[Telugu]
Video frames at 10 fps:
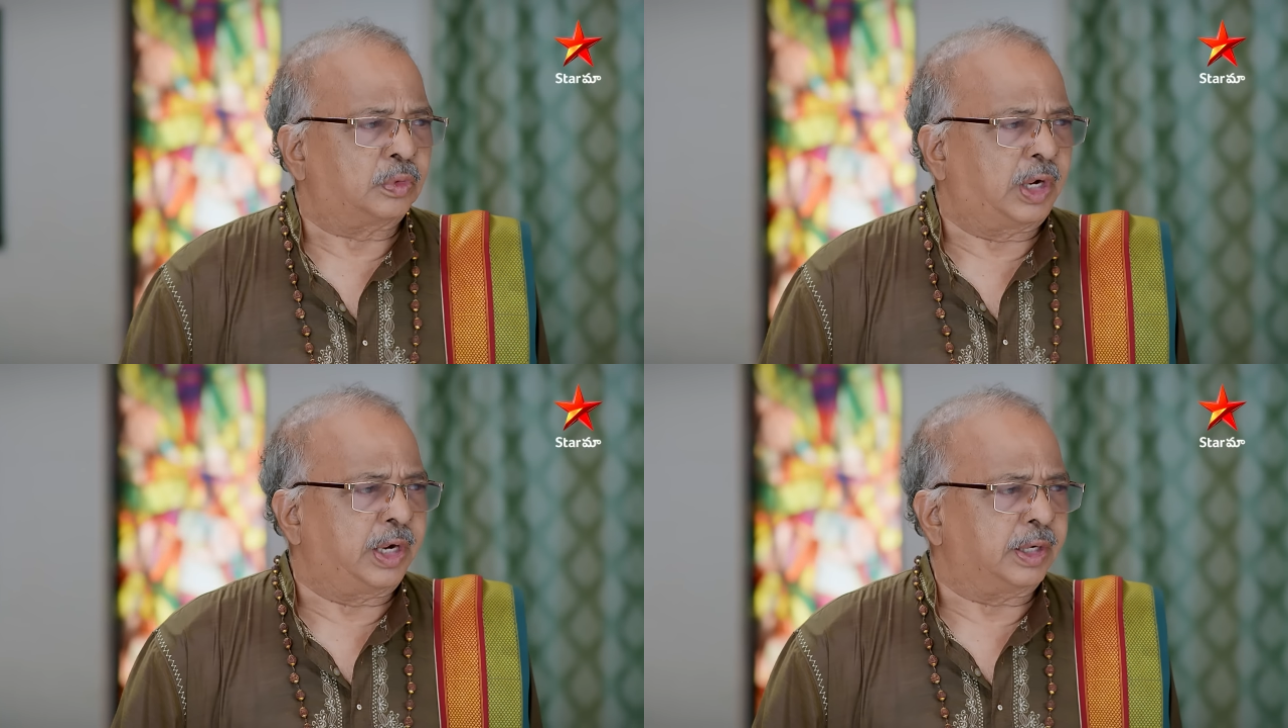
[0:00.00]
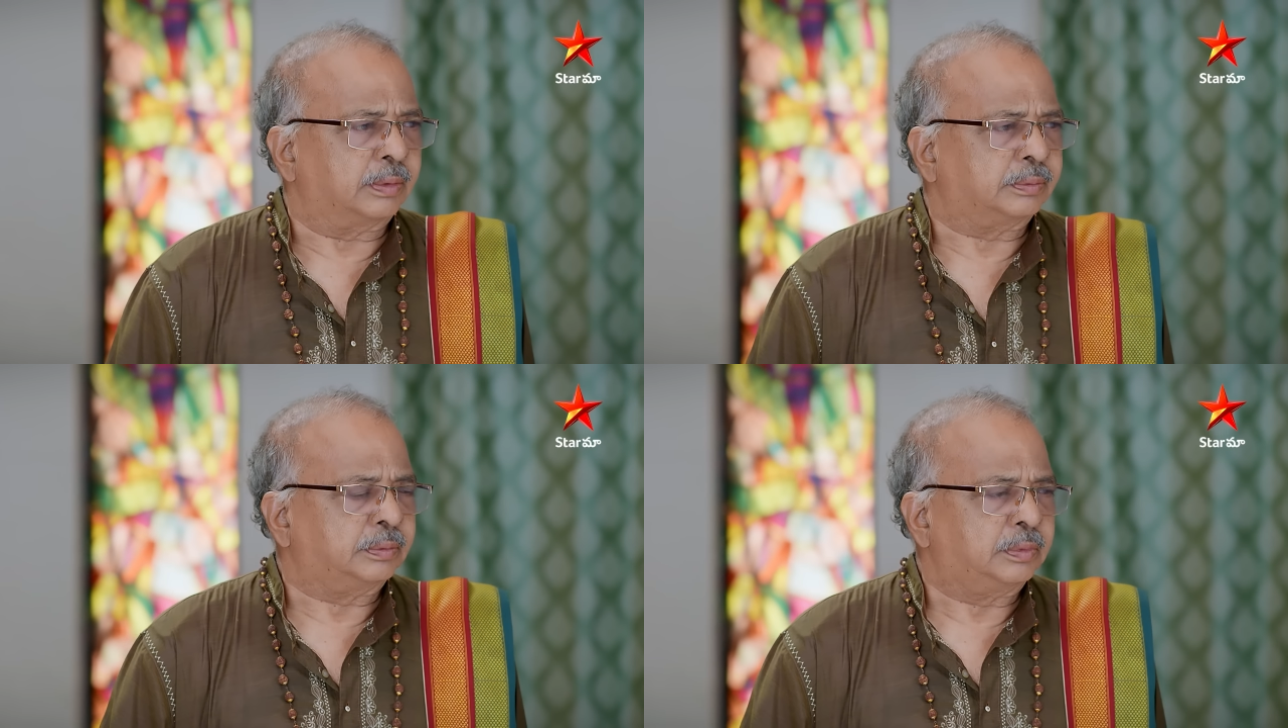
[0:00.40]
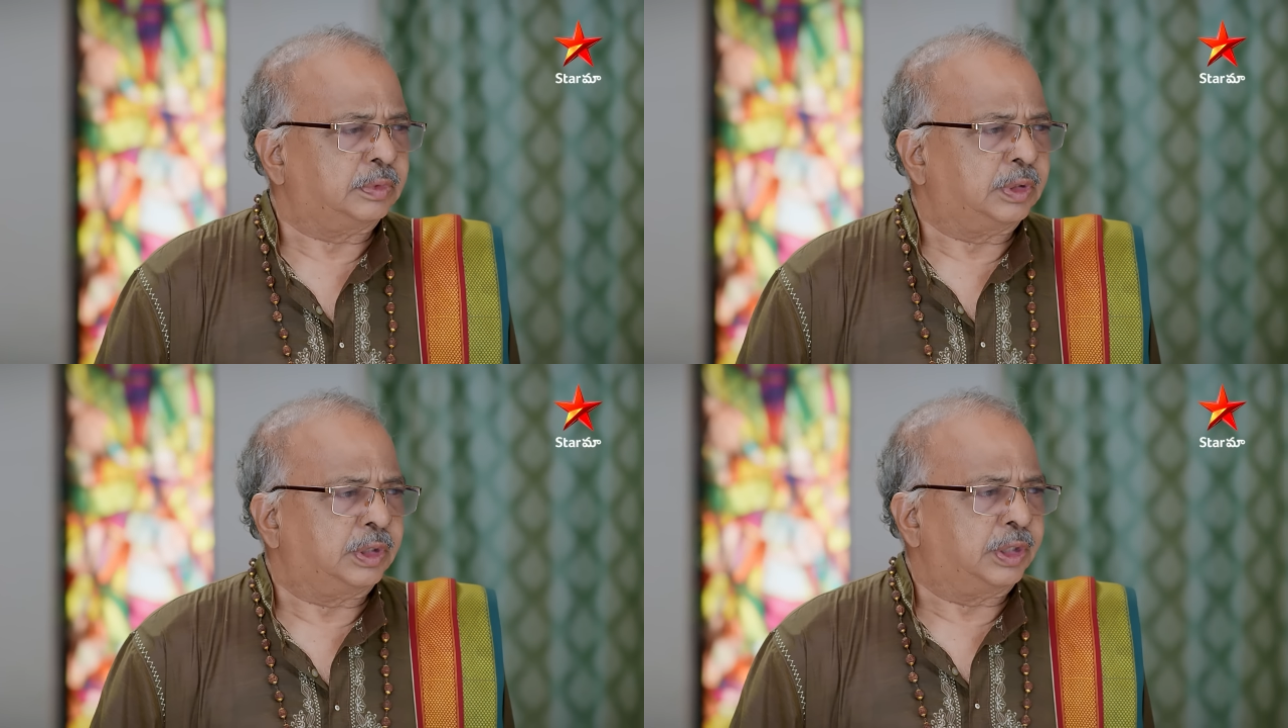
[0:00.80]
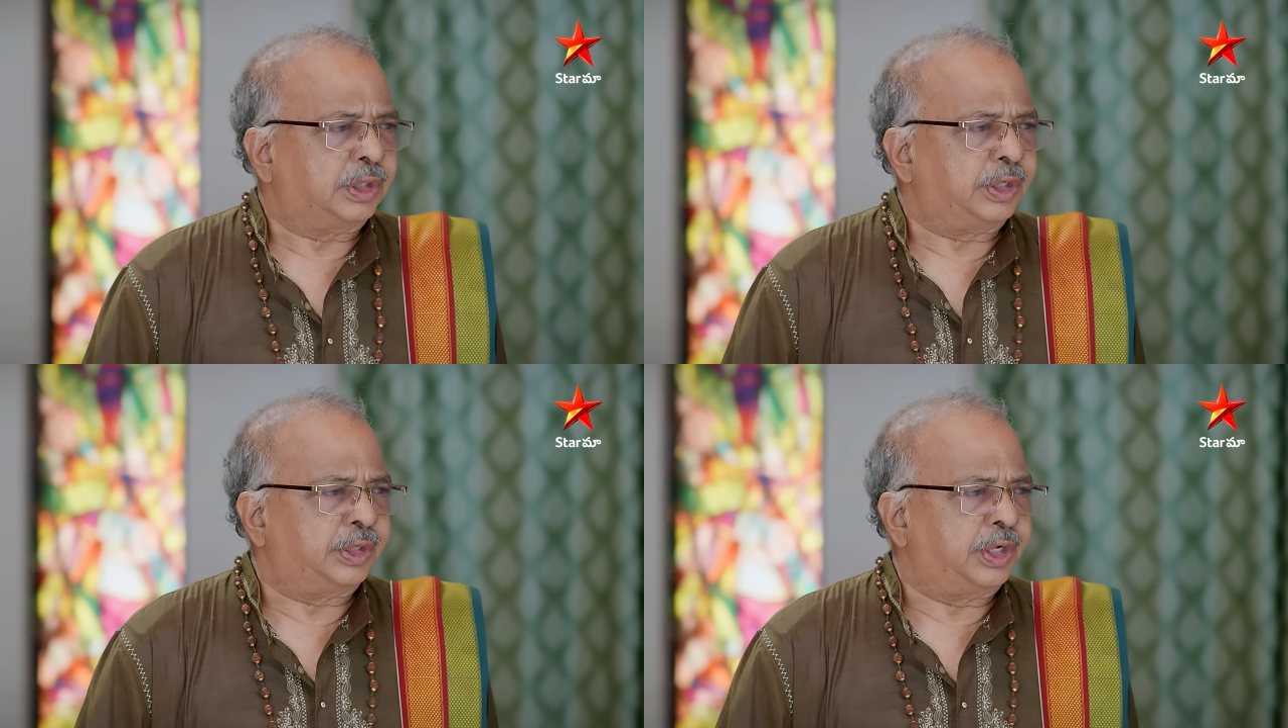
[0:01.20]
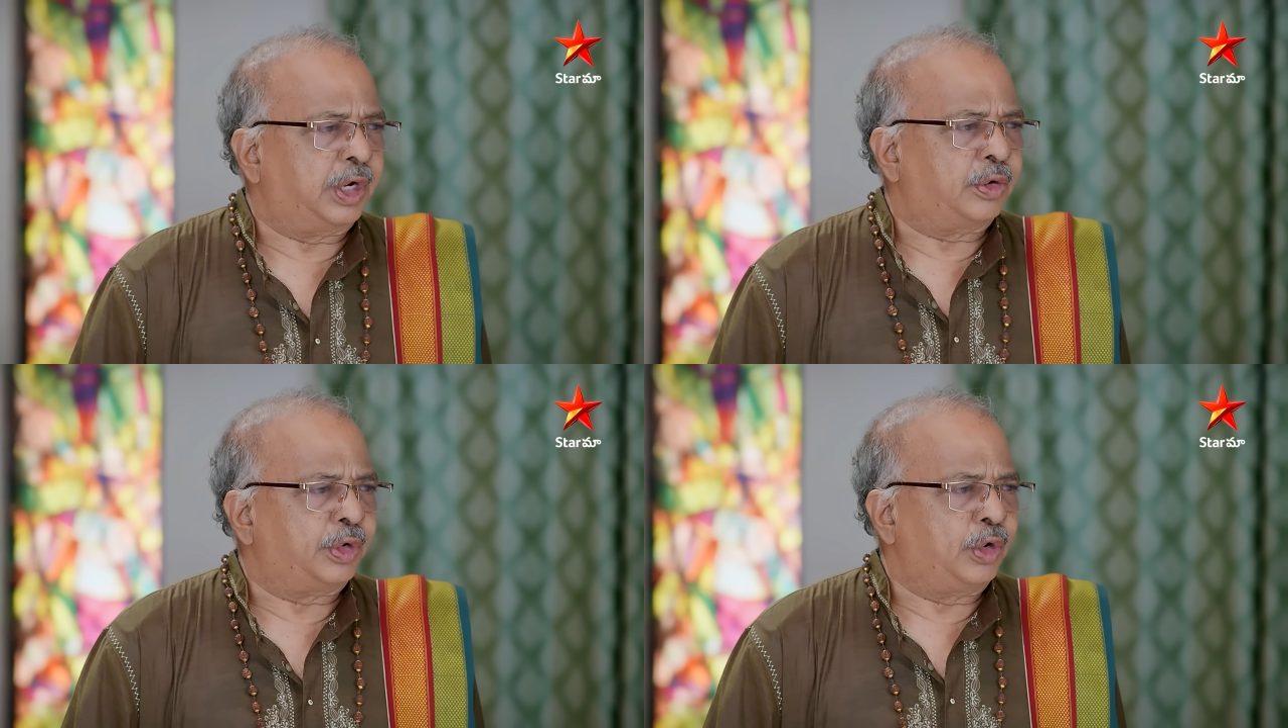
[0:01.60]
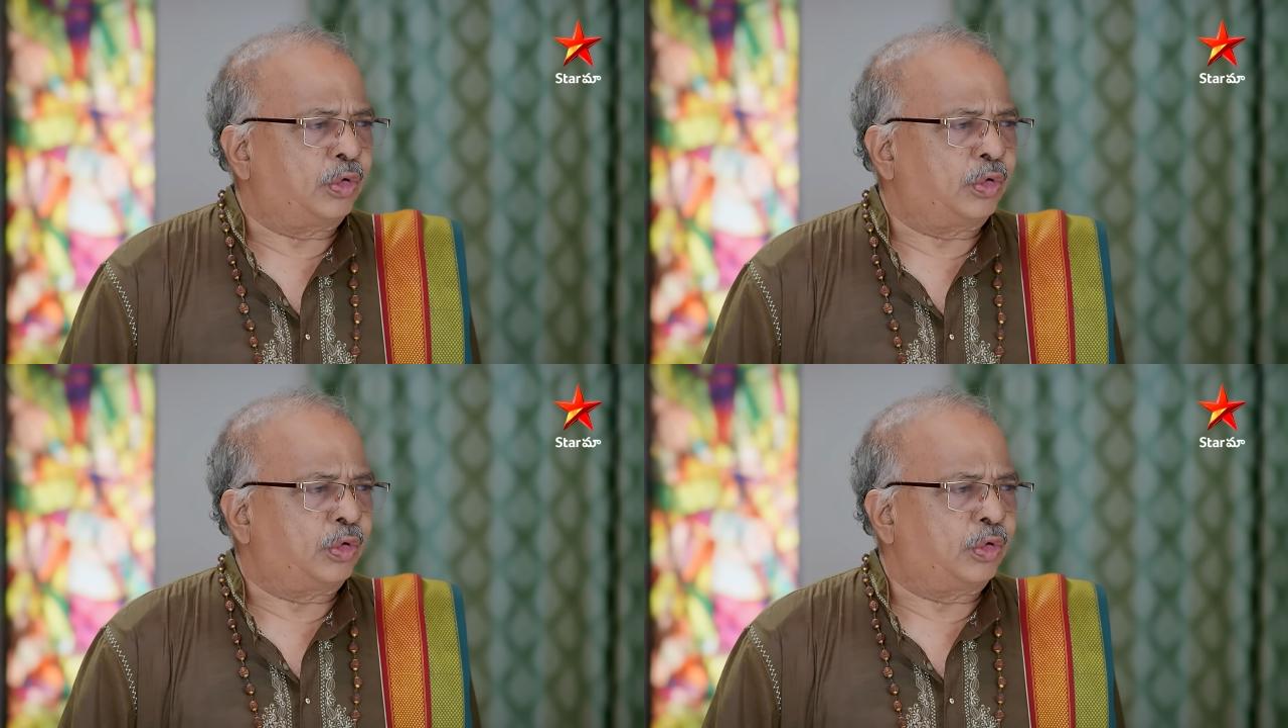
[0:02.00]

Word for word: కానీ ఇవి నేను